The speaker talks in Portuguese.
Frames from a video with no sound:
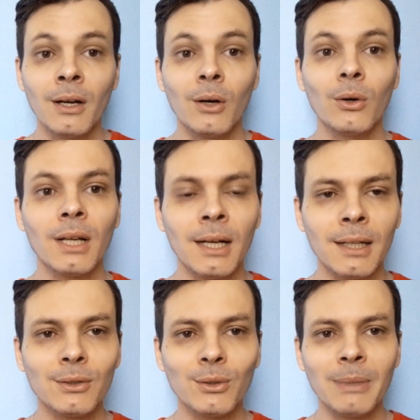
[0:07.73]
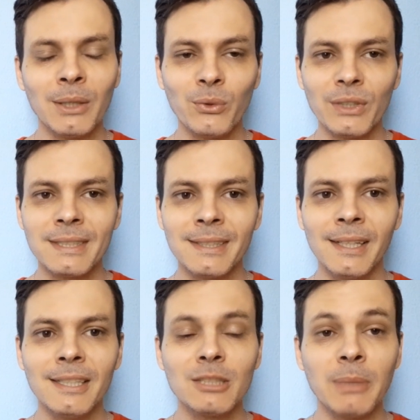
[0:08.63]
Olá, tudo bem com
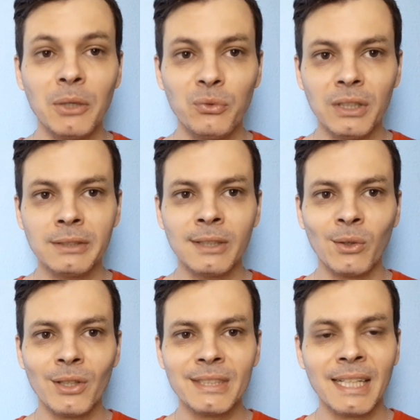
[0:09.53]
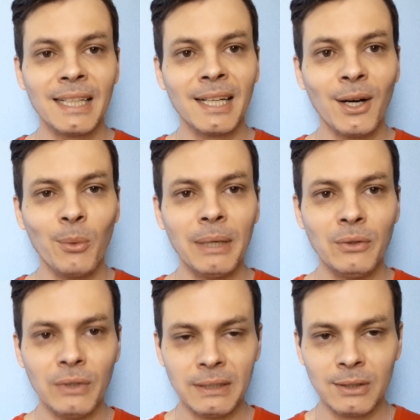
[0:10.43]
vocês? Bem-vindos ao nosso canal,
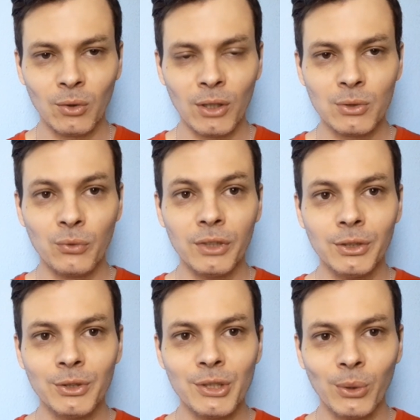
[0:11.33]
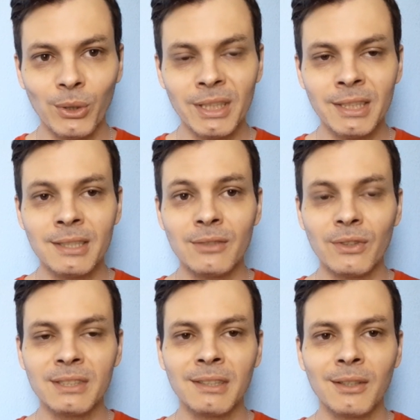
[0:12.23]
bem-vindos ao nosso vídeo de hoje. Se
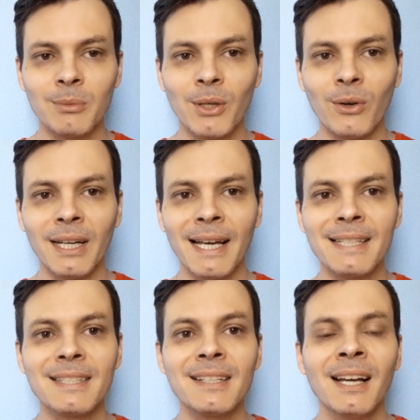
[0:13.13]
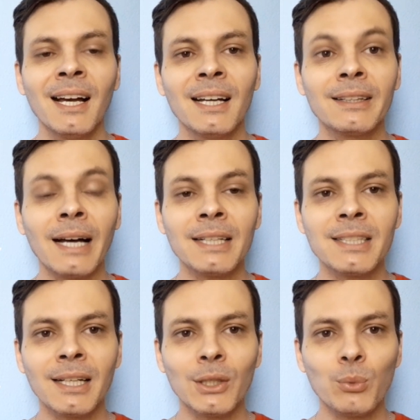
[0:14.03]
você ainda não me conhece, tá
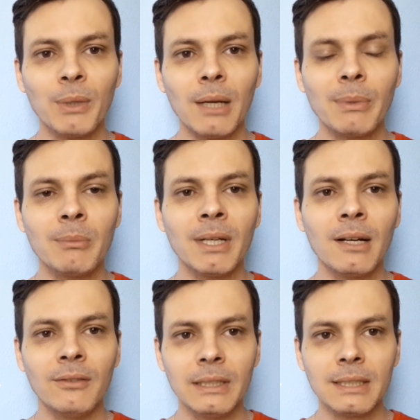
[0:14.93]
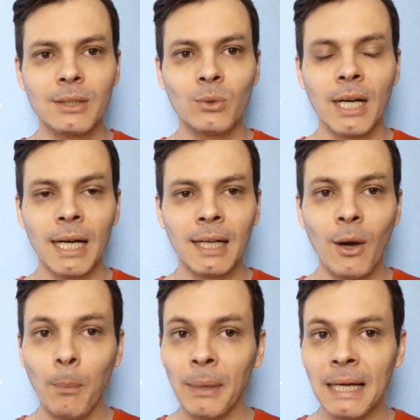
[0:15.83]
chegando pela primeira vez aqui no
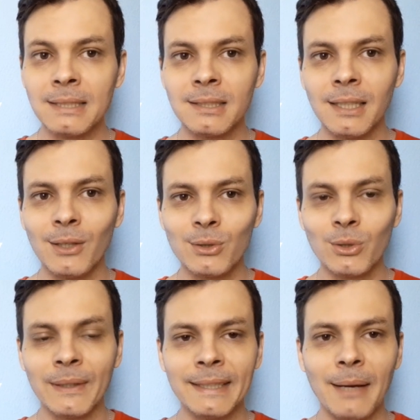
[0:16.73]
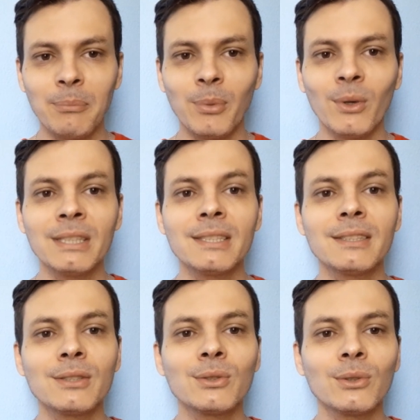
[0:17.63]
canal. Prazer, eu sou André Pontes
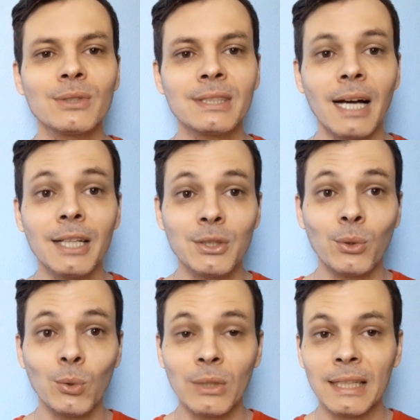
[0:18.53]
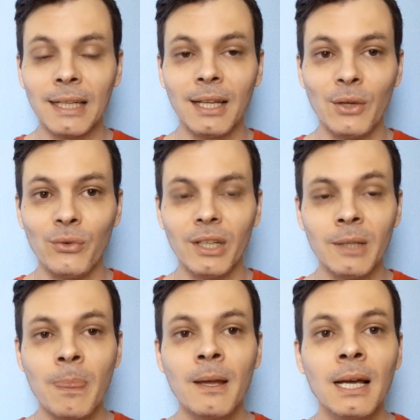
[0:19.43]
e sou do site Coluna da
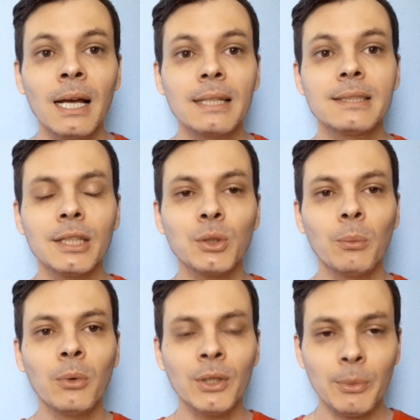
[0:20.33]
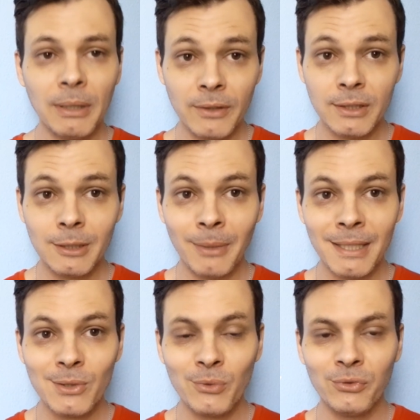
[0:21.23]
TV. Sejam muito bem-vindos em
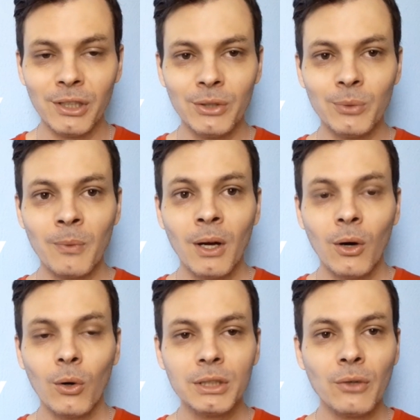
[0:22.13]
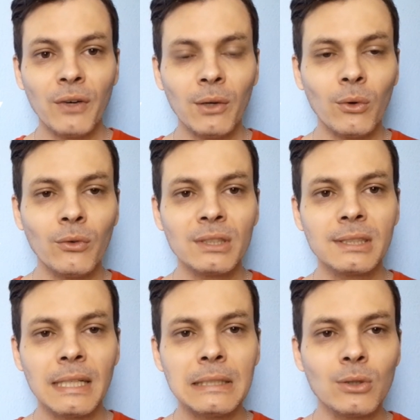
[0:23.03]
mais um vídeo. Hoje eu falo com
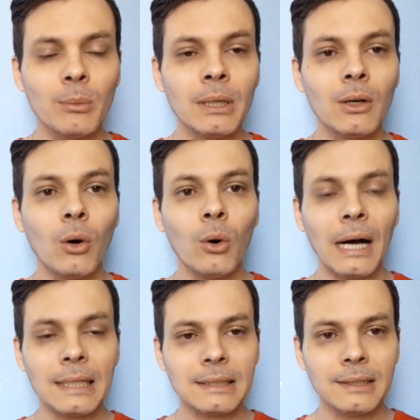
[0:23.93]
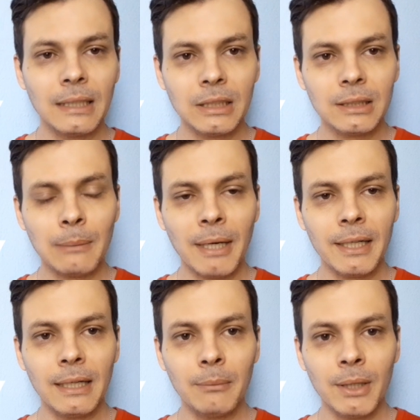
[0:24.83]
vocês sobre o acidente da
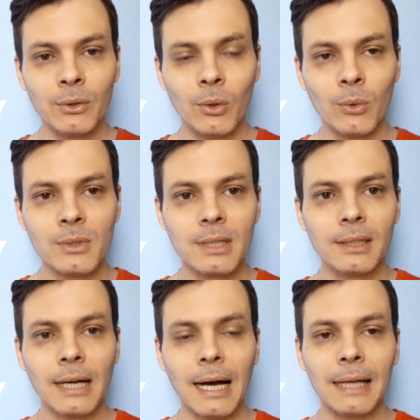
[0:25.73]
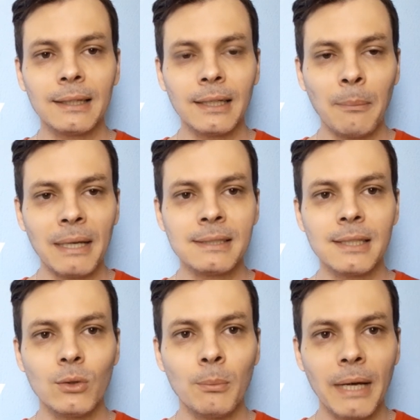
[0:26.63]
Marília Mendonça, tá? A Tânia
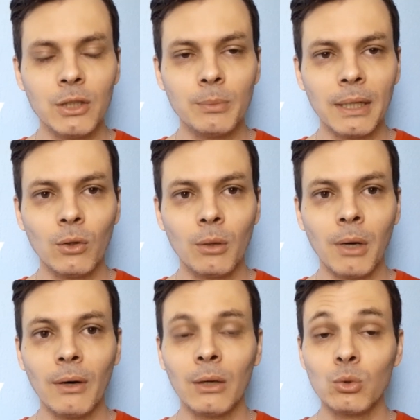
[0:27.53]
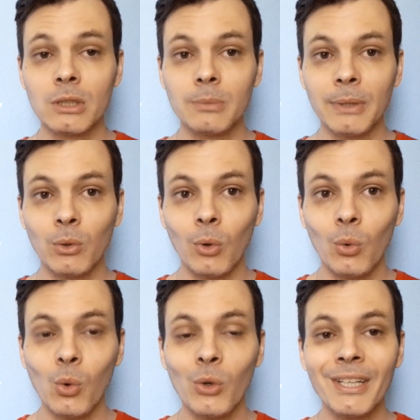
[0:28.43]
Macedo, médio paranormal, ela nos
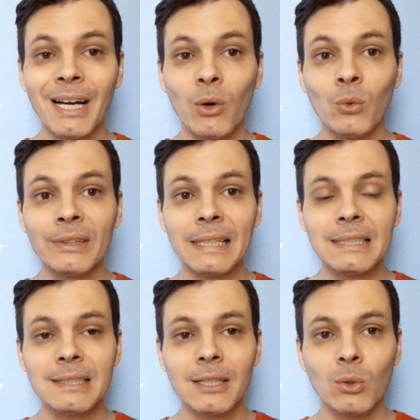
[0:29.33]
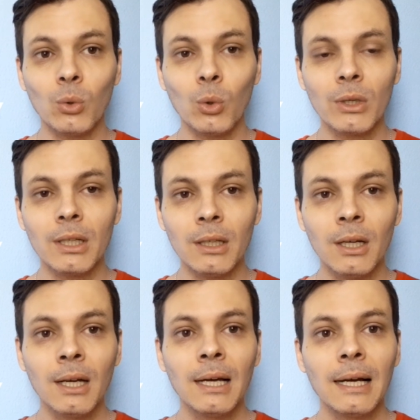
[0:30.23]
explicou o que aconteceu, o que